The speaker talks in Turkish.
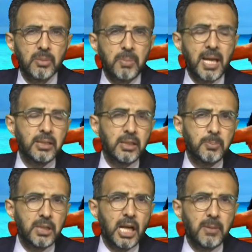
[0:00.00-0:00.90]
Ben
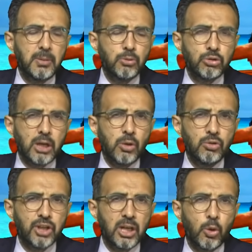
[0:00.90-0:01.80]
bir ay, bir buçuk ay
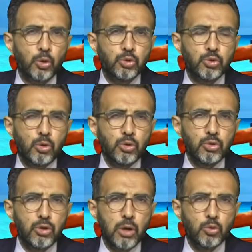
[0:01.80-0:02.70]
önce 39
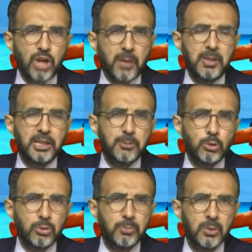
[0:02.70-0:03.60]
euroya uçak bileti
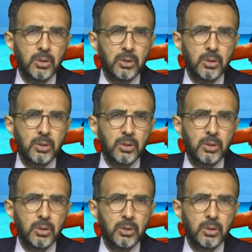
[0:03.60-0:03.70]
buldum.